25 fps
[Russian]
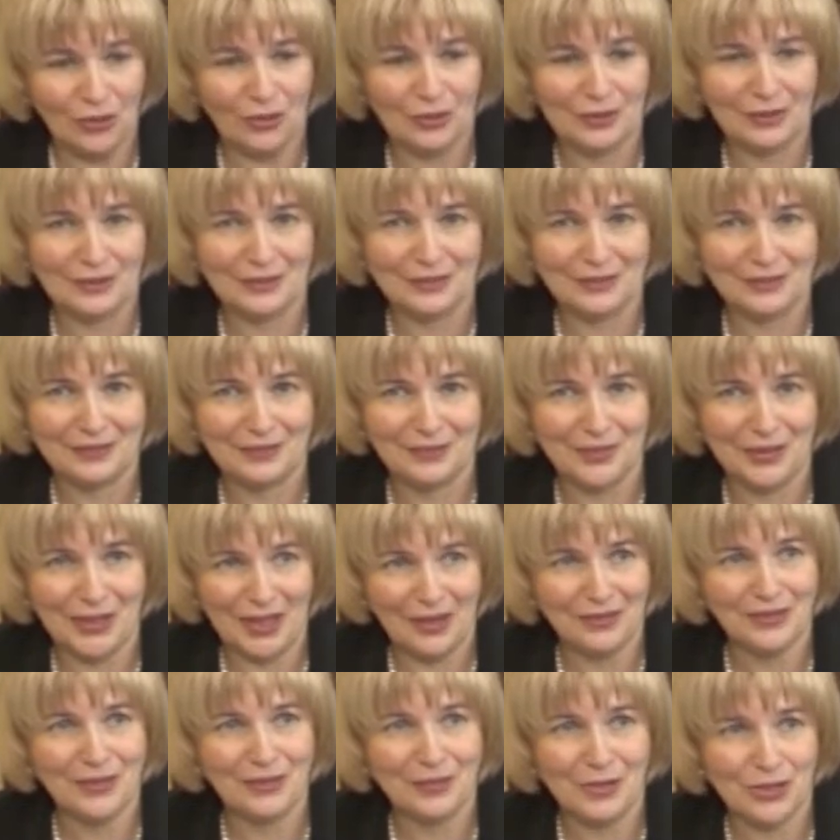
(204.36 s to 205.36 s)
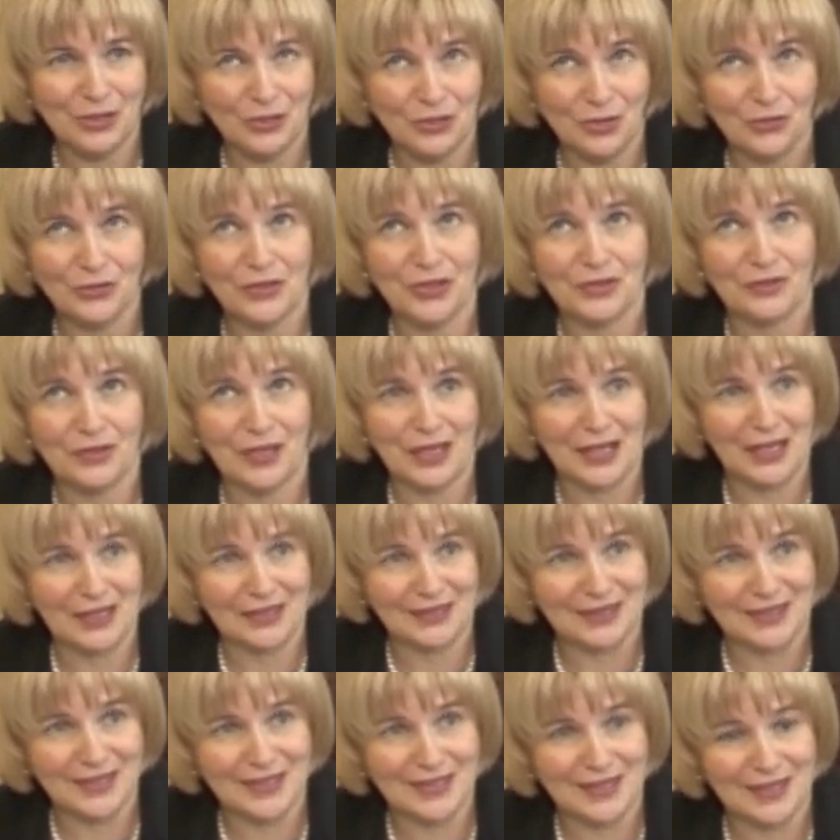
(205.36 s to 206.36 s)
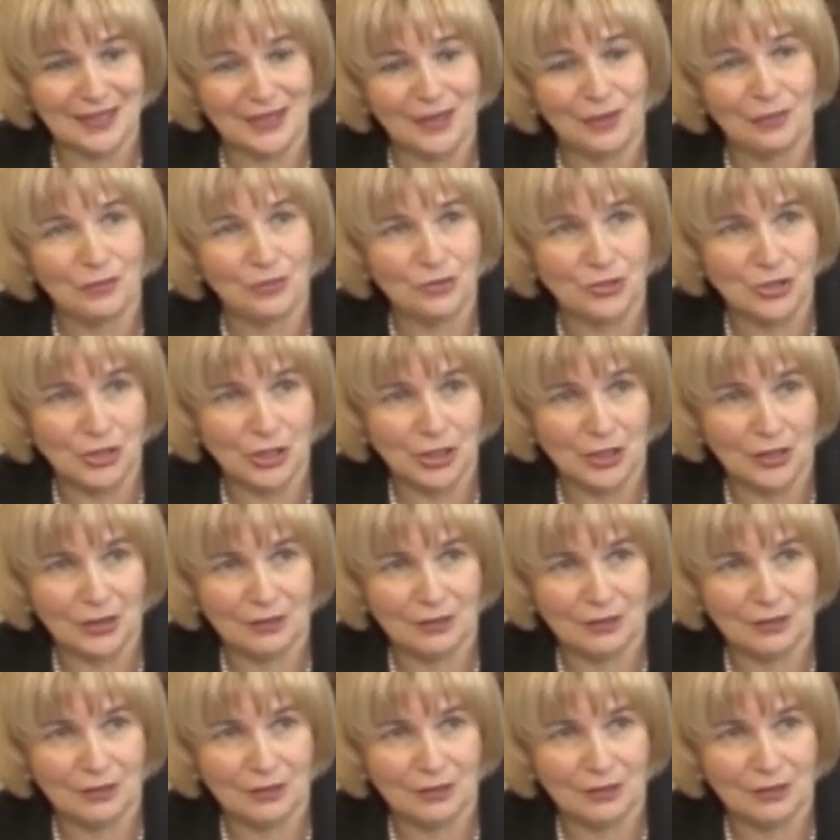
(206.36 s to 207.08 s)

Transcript: семь муниципальных образований. Котловский,